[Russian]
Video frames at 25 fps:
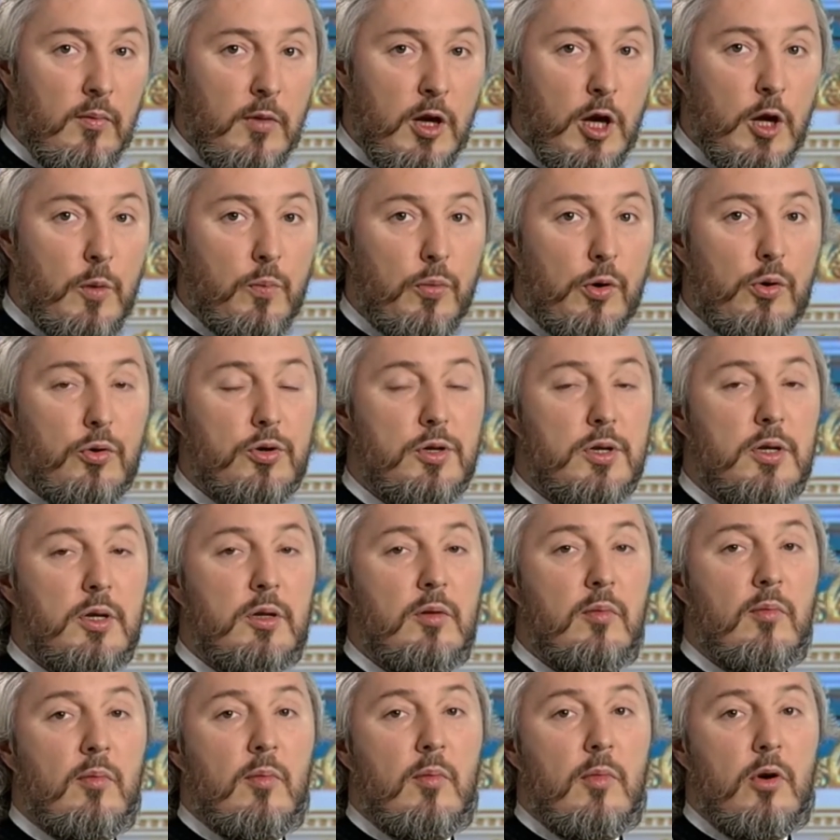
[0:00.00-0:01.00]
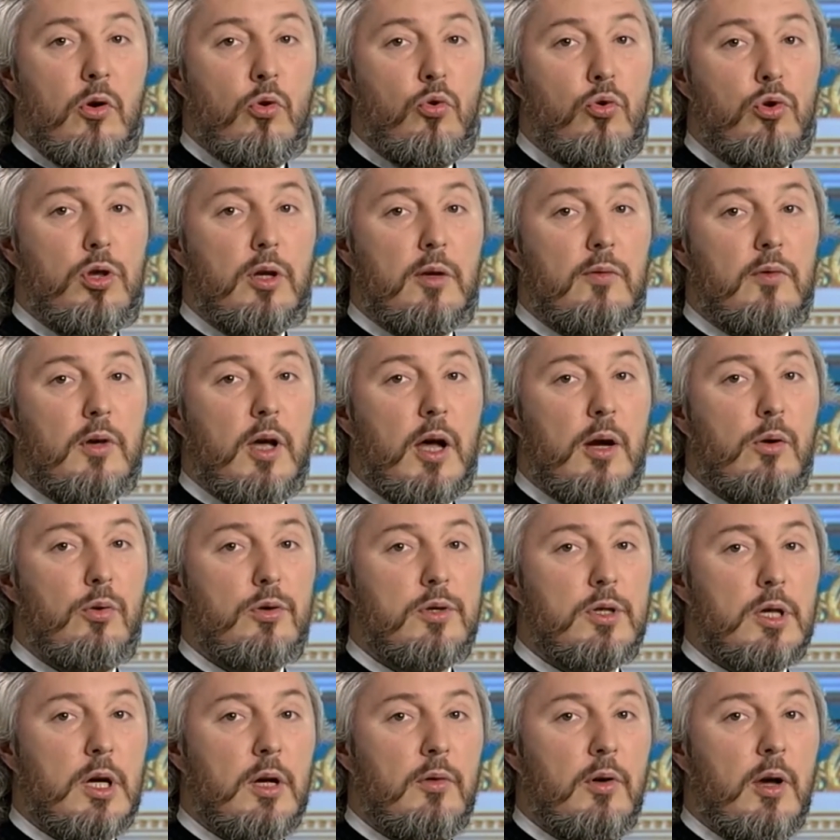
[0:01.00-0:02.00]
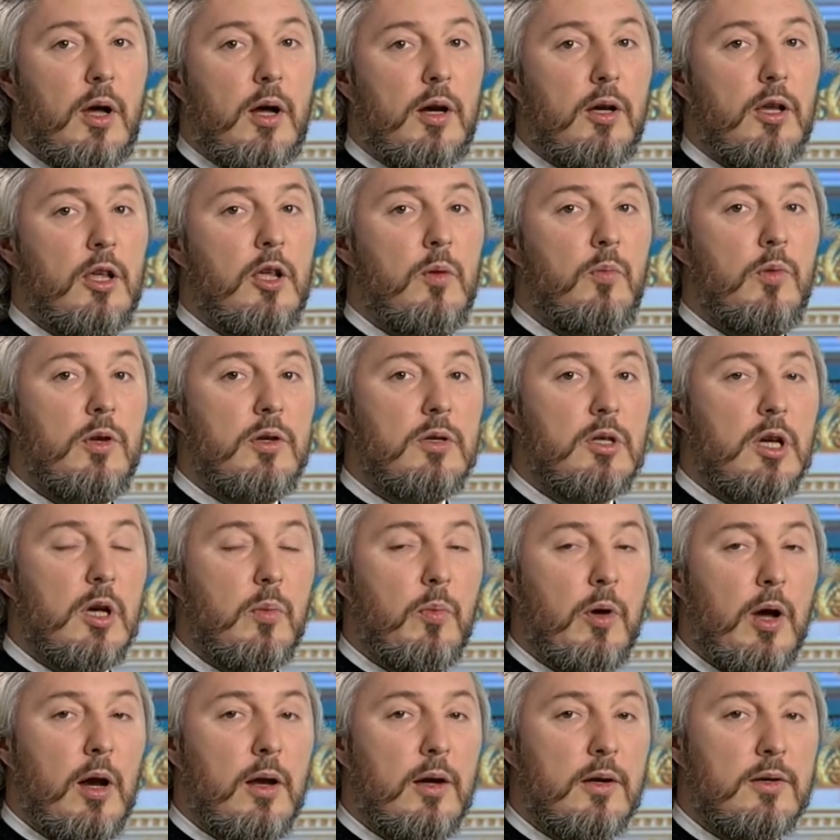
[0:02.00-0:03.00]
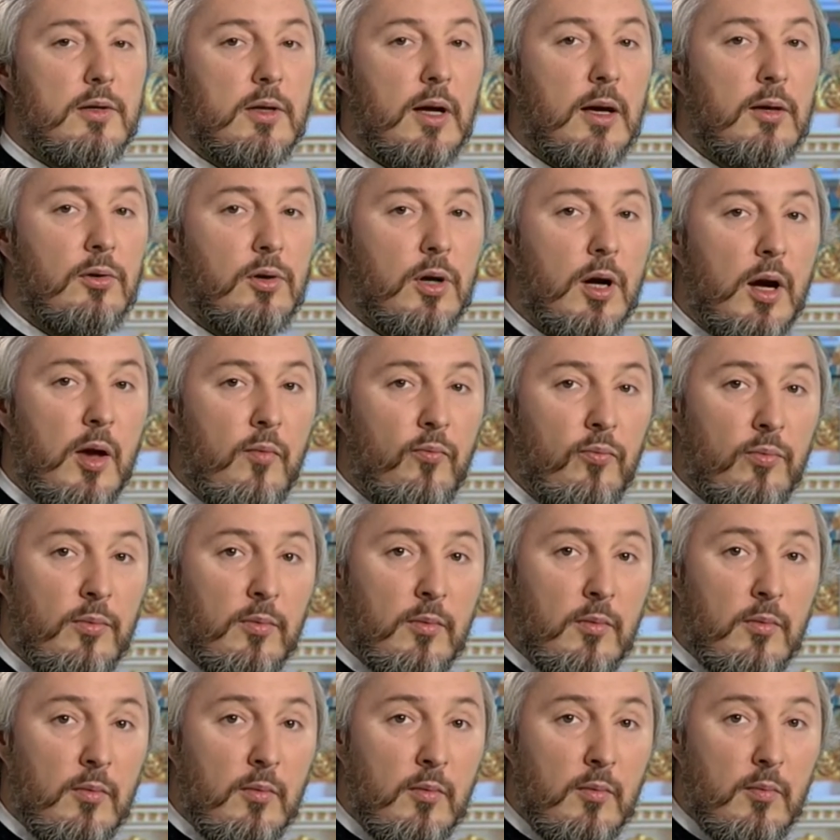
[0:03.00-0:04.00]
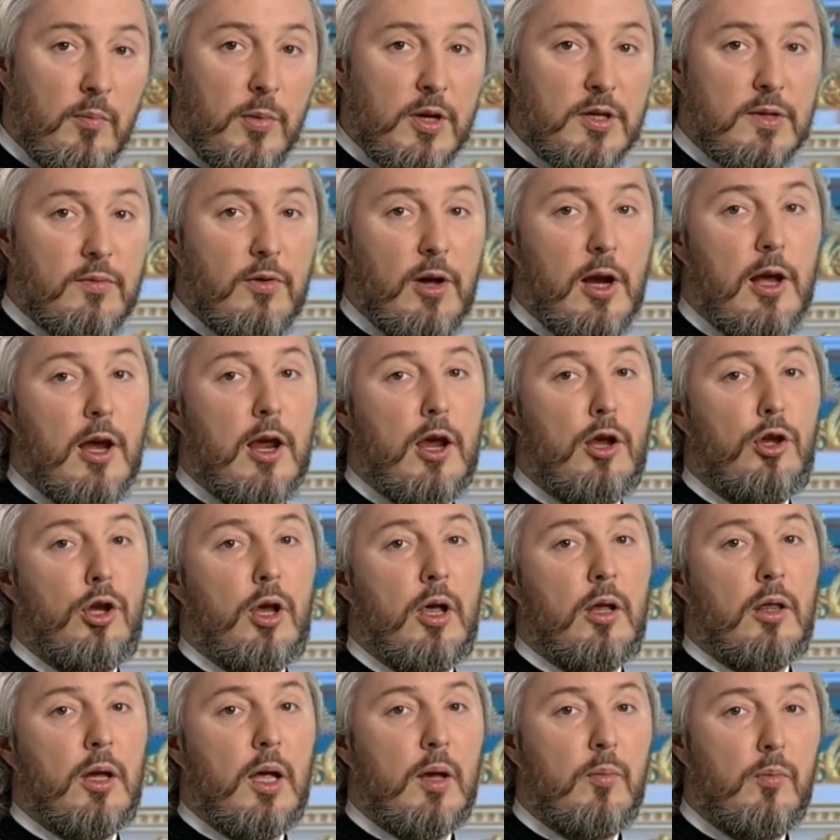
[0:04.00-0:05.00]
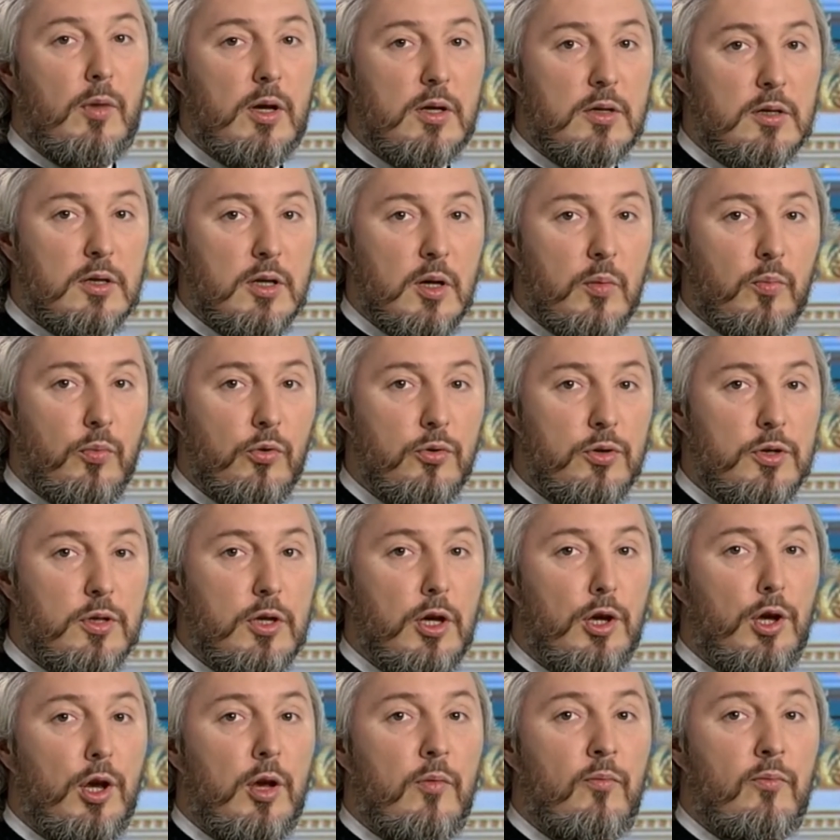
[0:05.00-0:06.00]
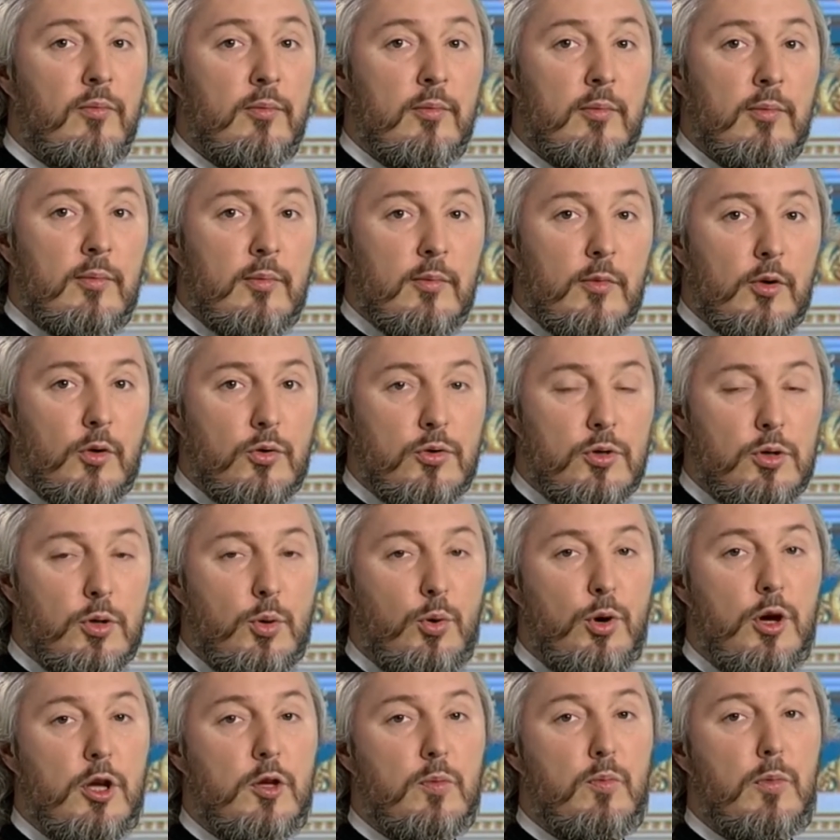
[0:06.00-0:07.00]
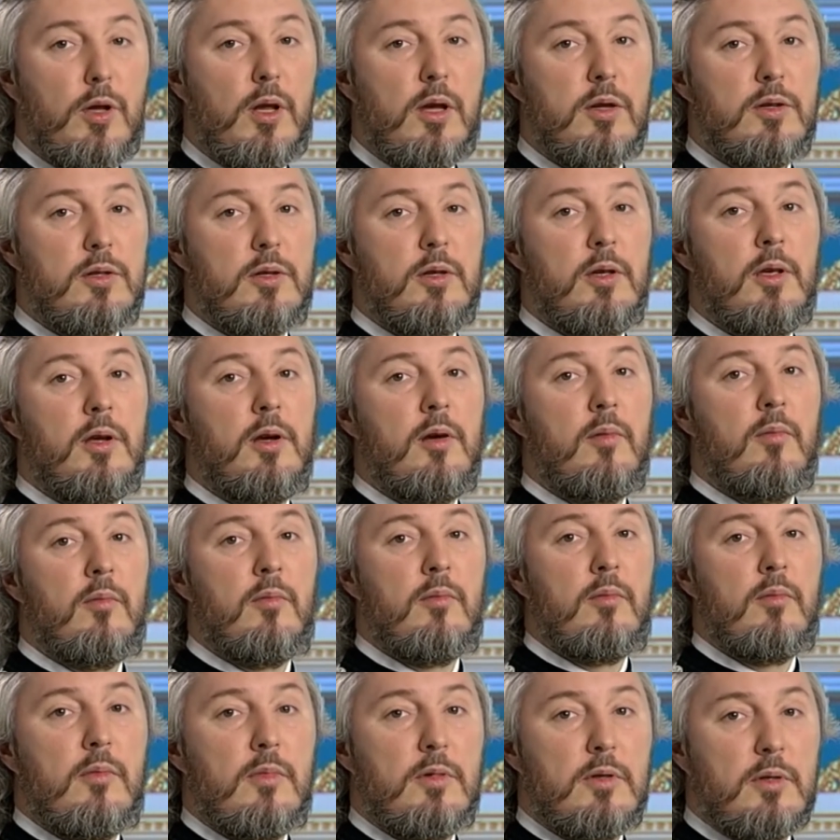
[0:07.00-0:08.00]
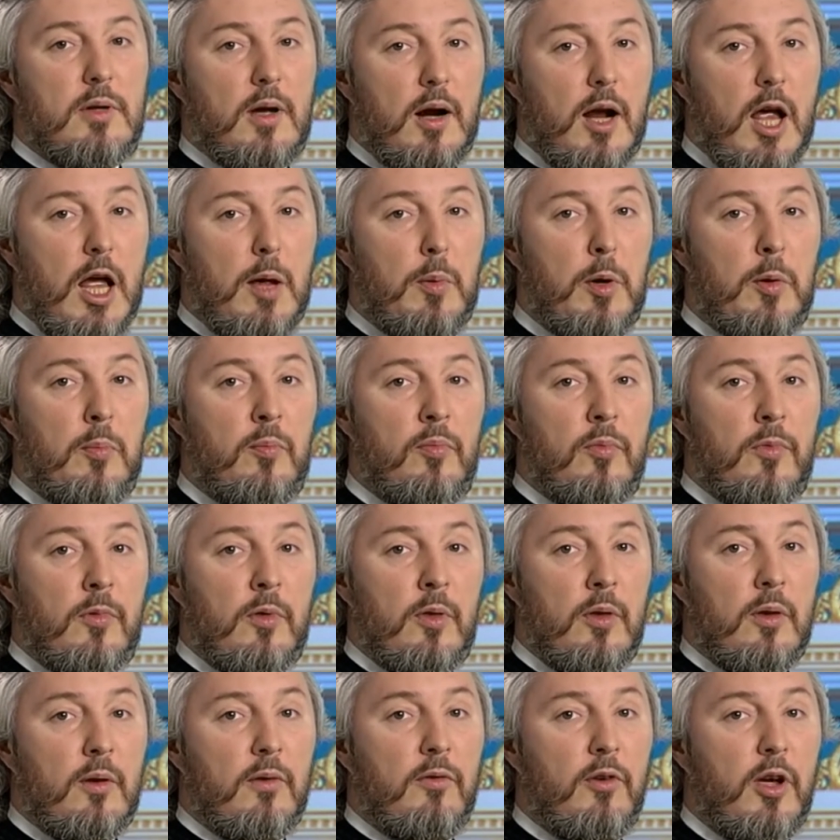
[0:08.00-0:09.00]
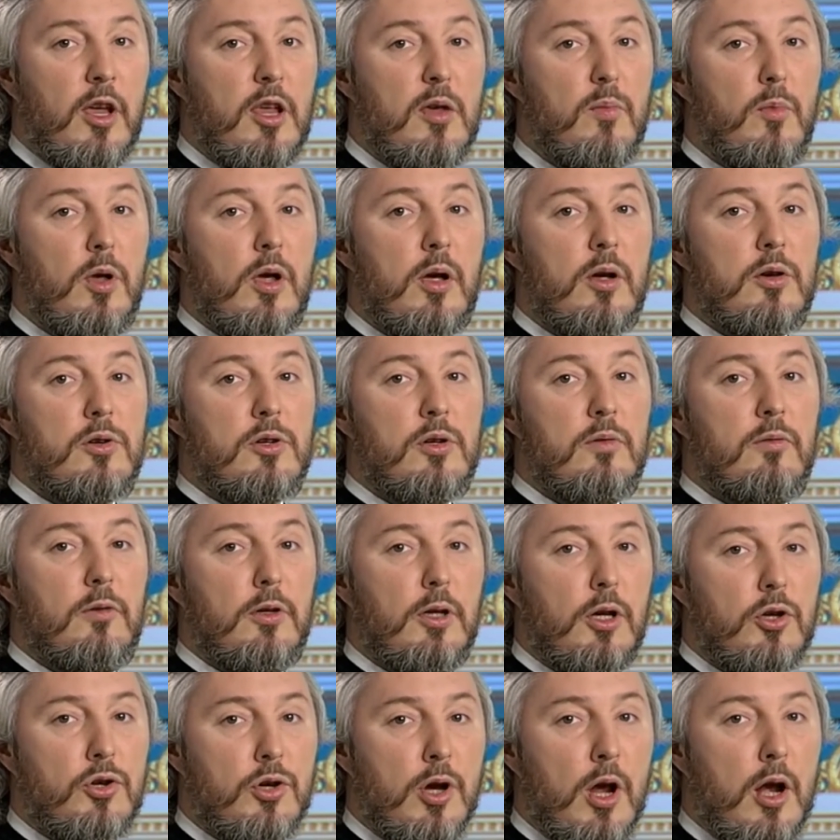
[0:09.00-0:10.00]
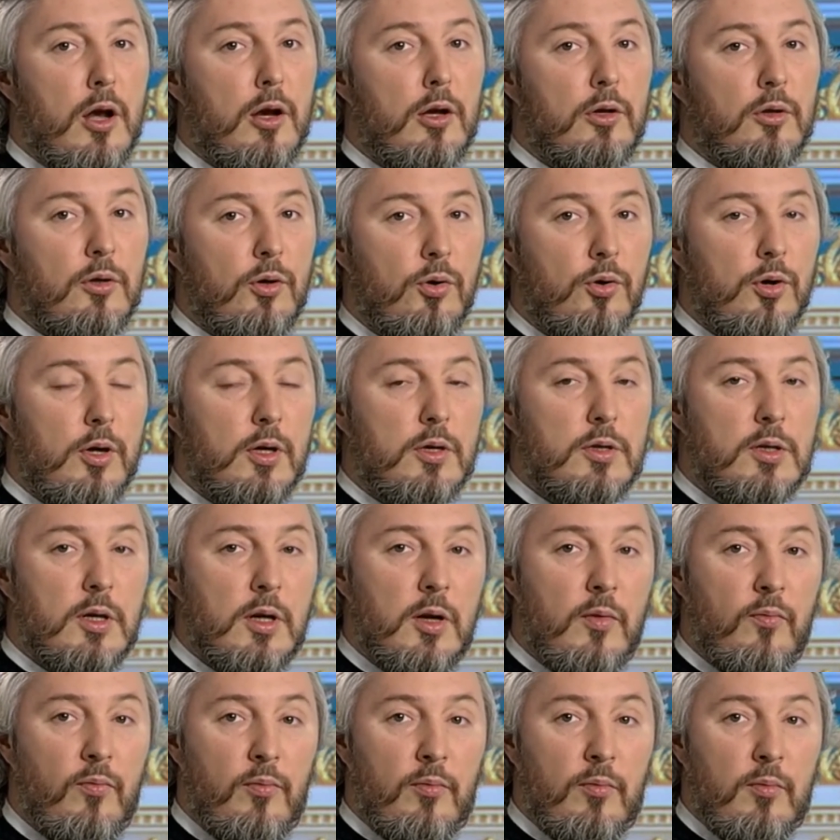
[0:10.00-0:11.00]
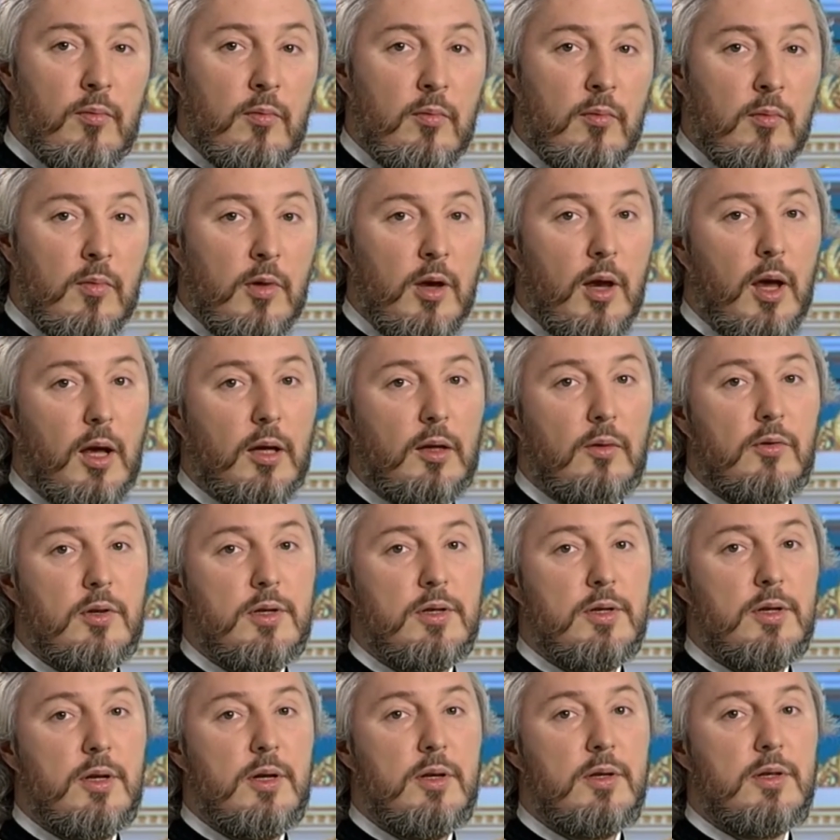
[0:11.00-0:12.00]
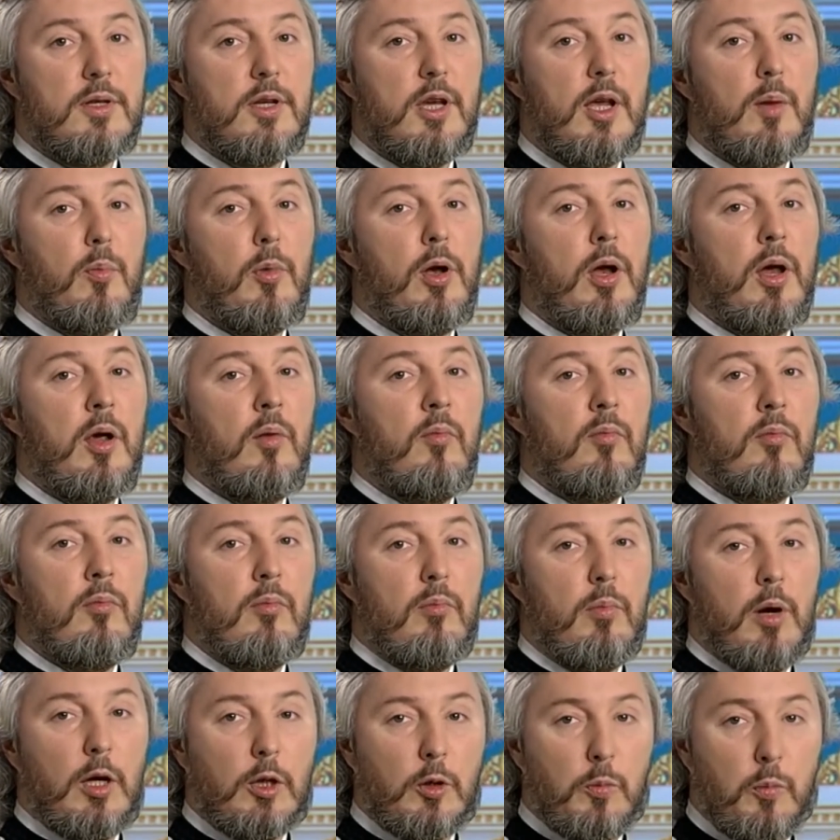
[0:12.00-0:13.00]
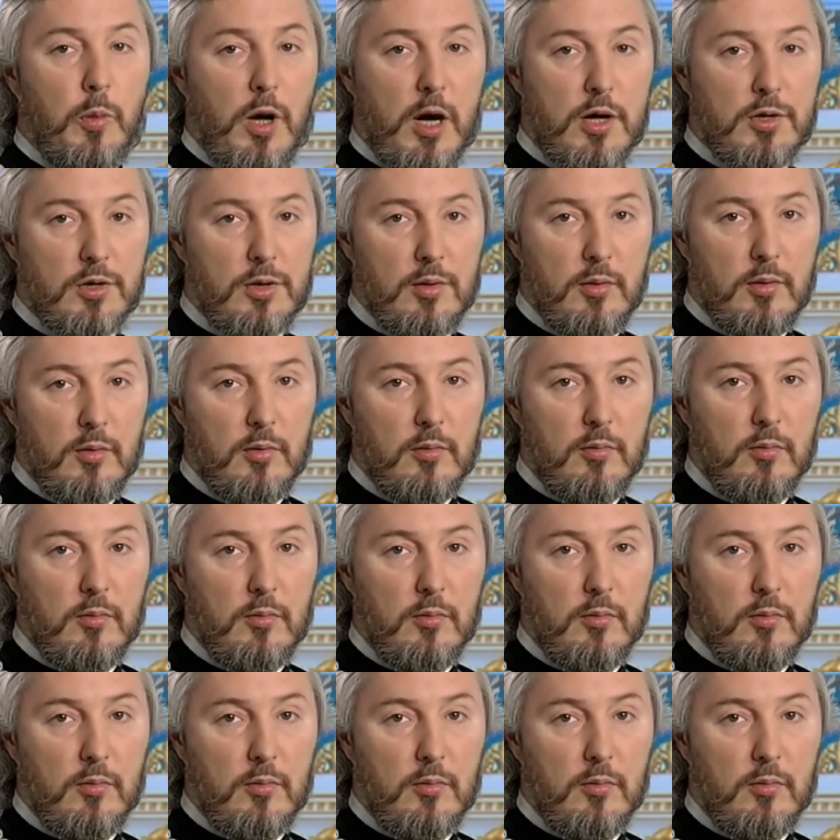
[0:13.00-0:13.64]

и просит у новгородского архиепископа Александра позволения на месте пустыни устроить монастырь с храмом во имя живоначальной Троицы – и отвести земли под пашню.